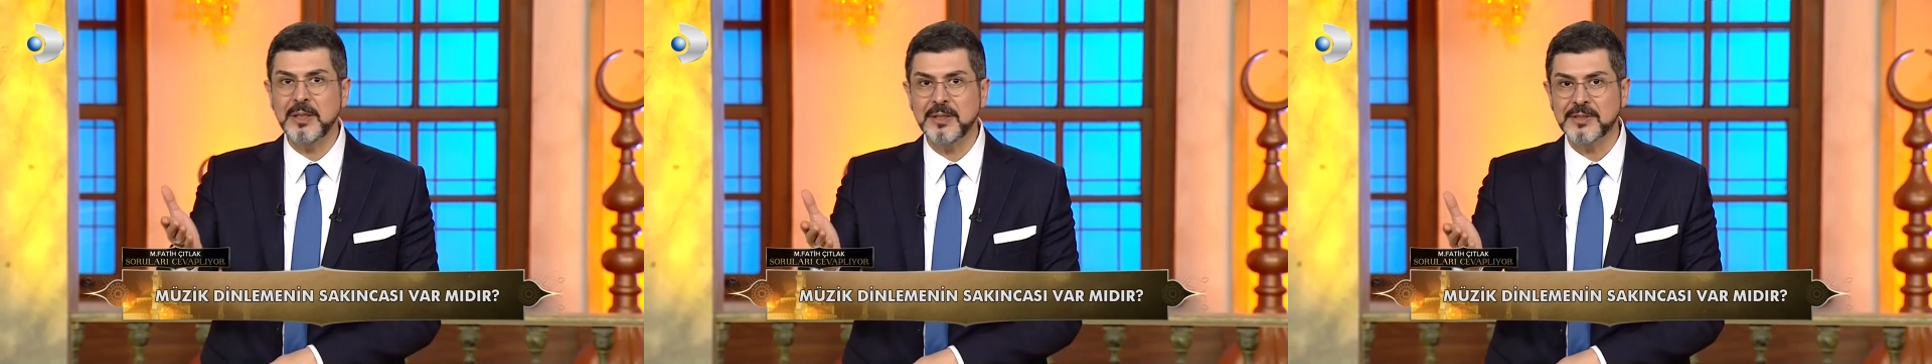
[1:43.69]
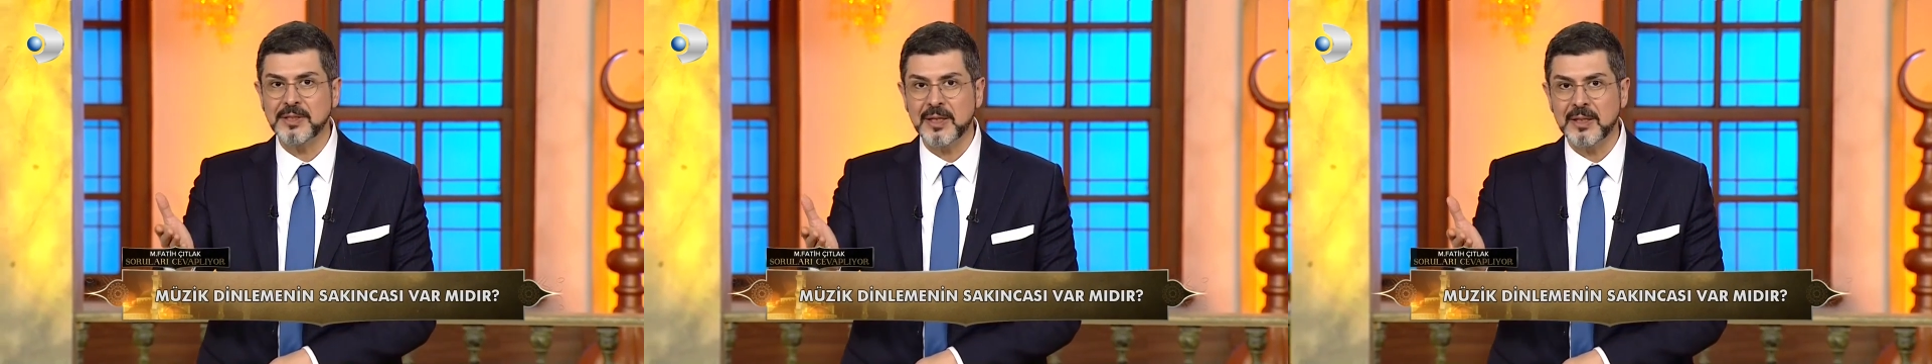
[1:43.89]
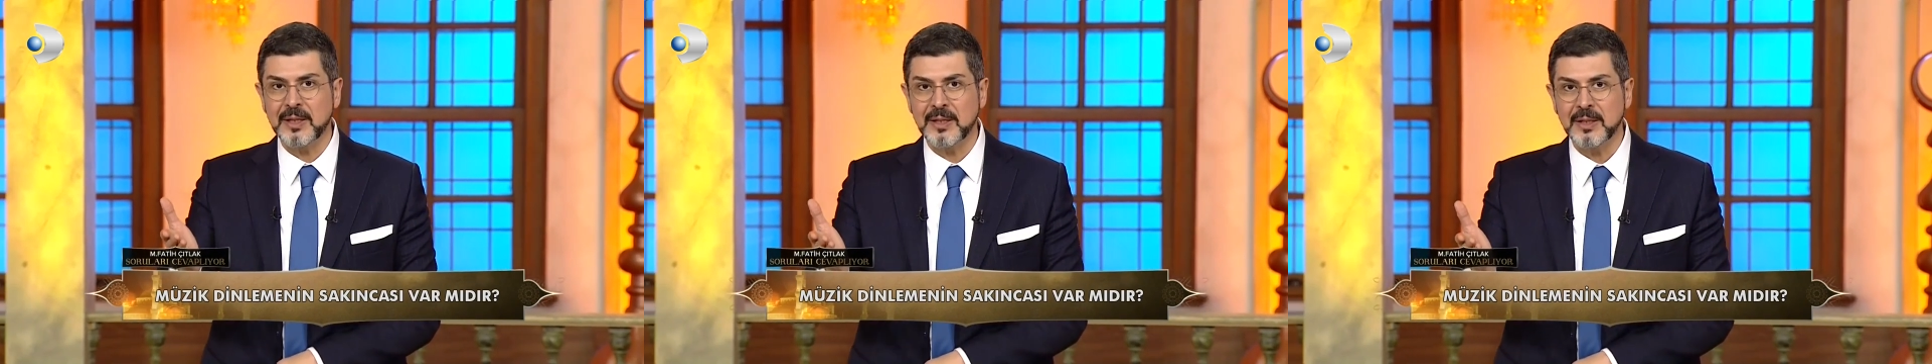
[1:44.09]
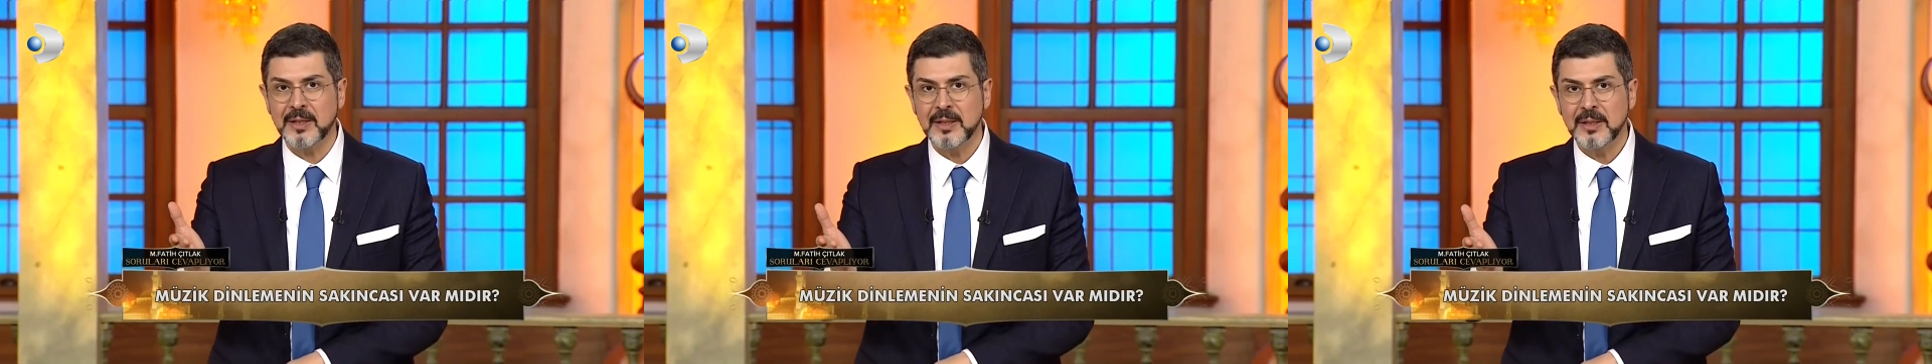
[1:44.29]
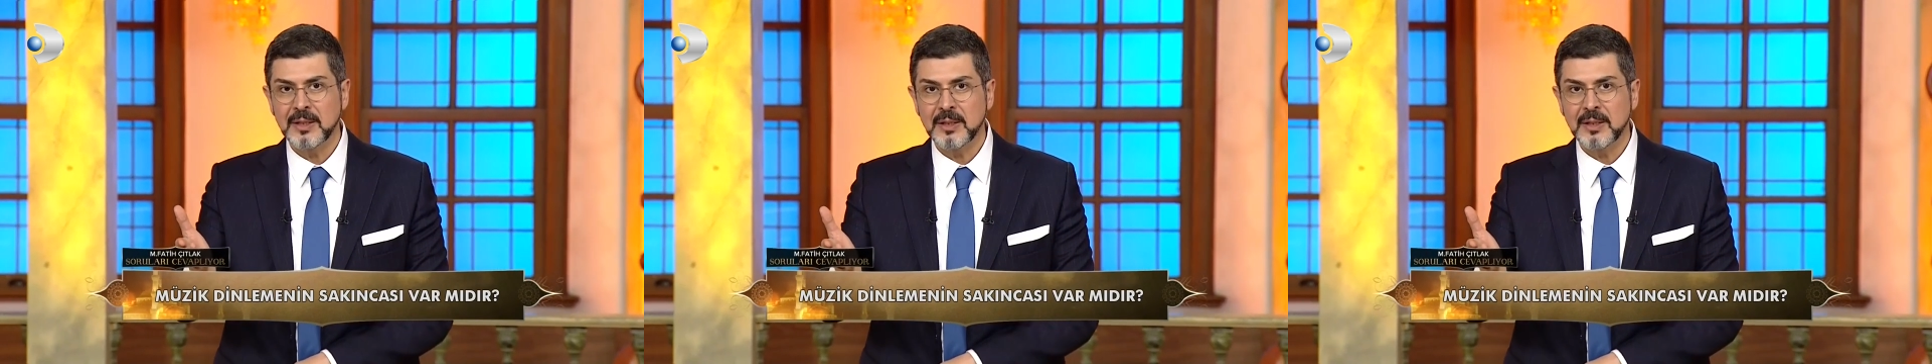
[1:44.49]
insanları.
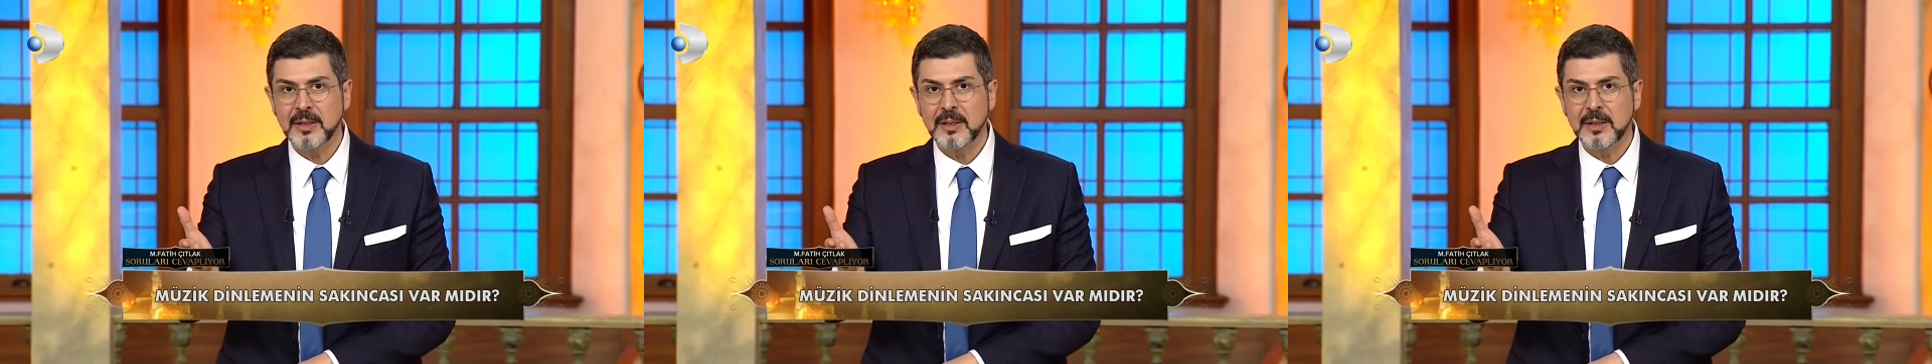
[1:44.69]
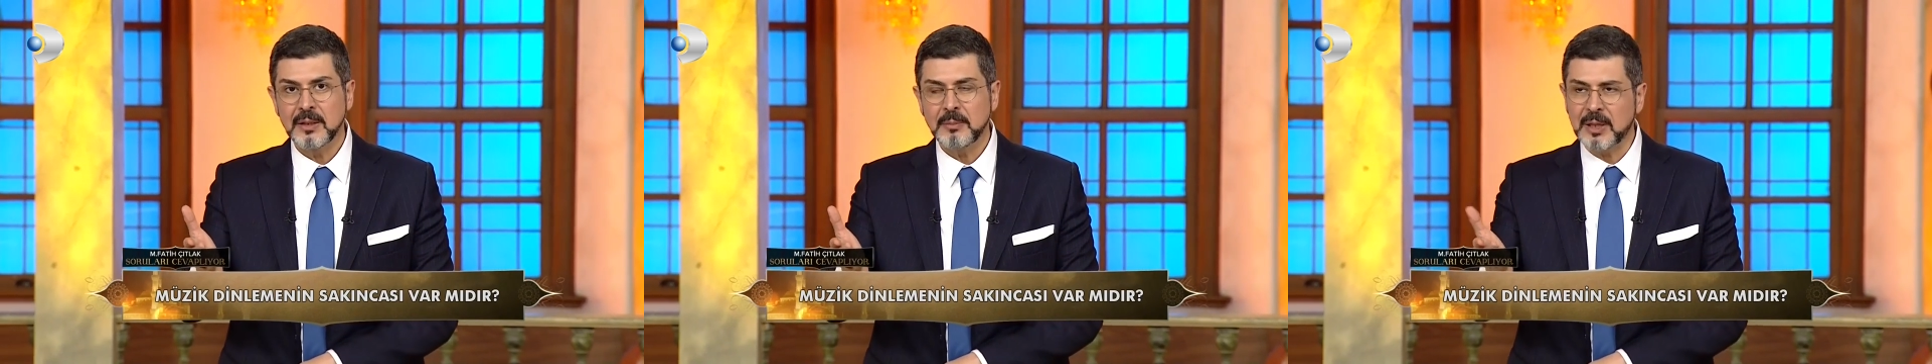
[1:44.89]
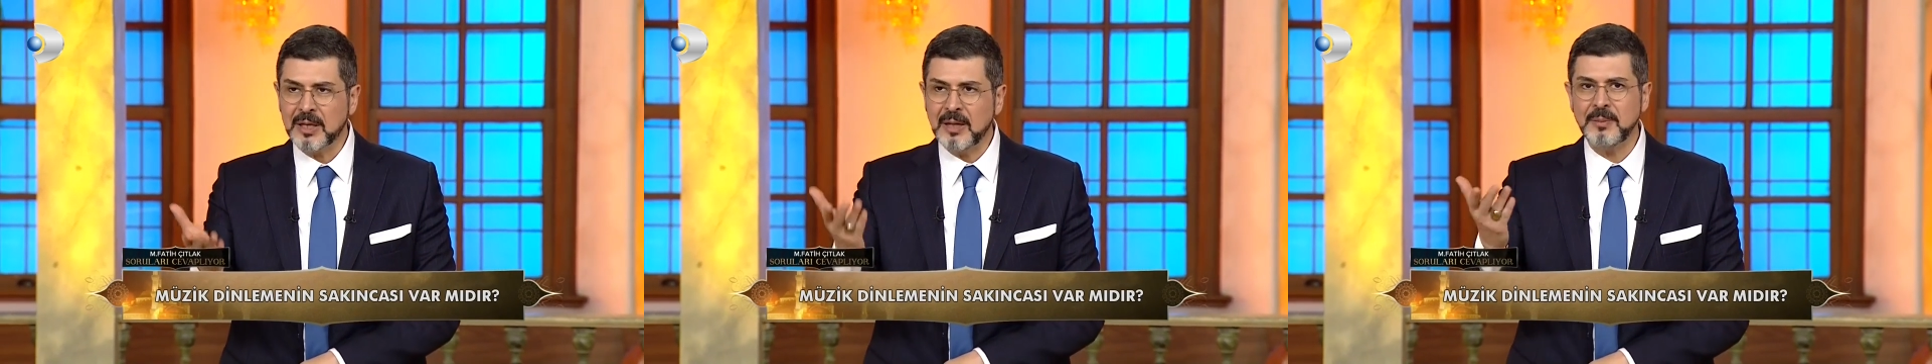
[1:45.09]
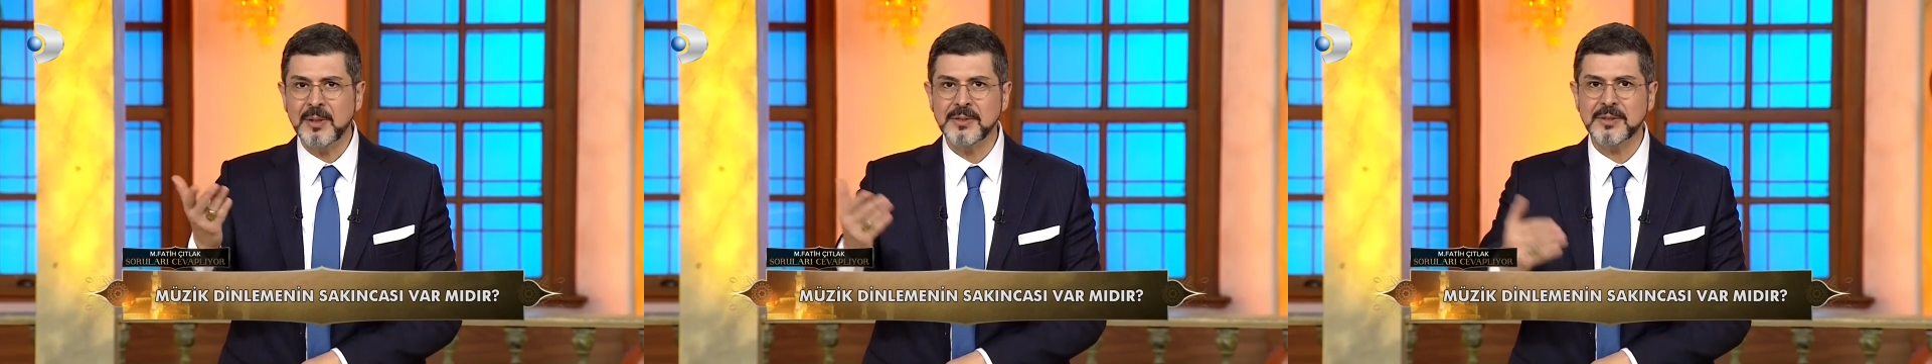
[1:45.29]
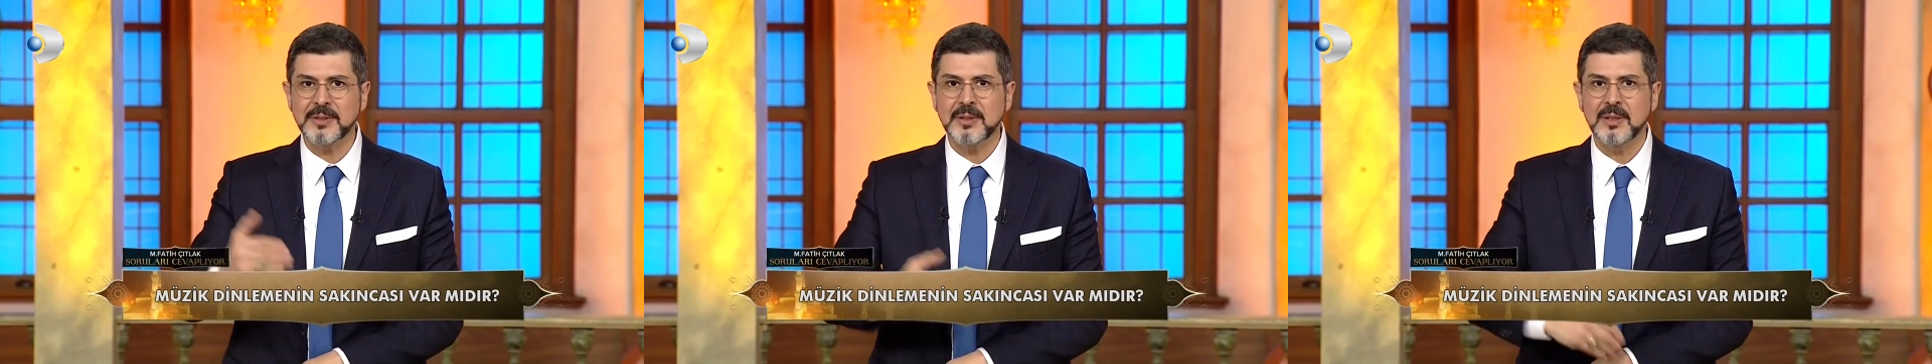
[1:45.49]

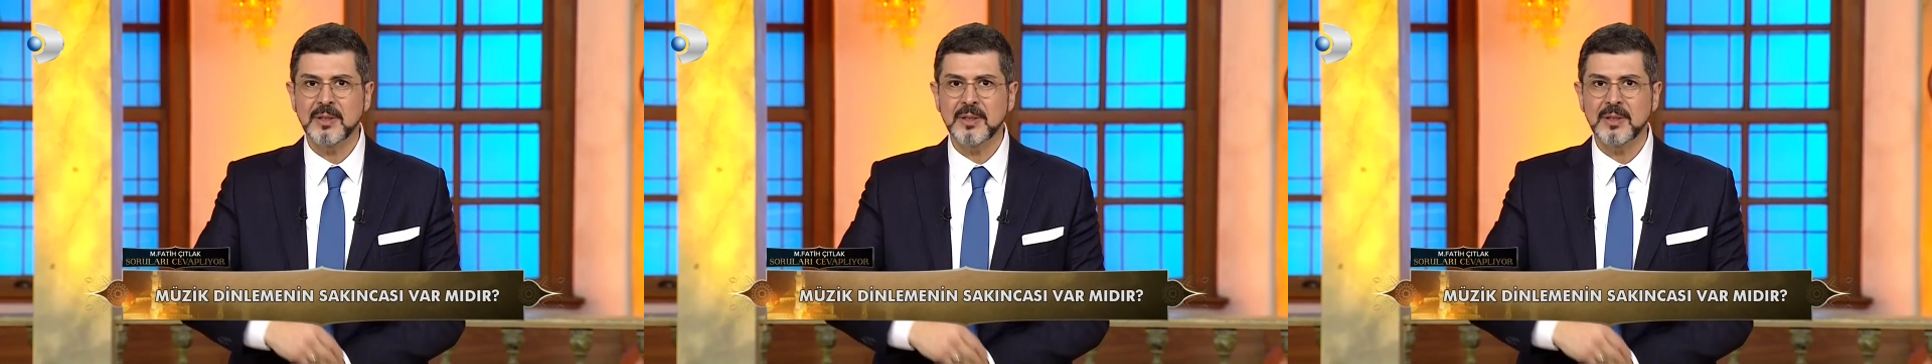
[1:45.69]
Bakamazsın.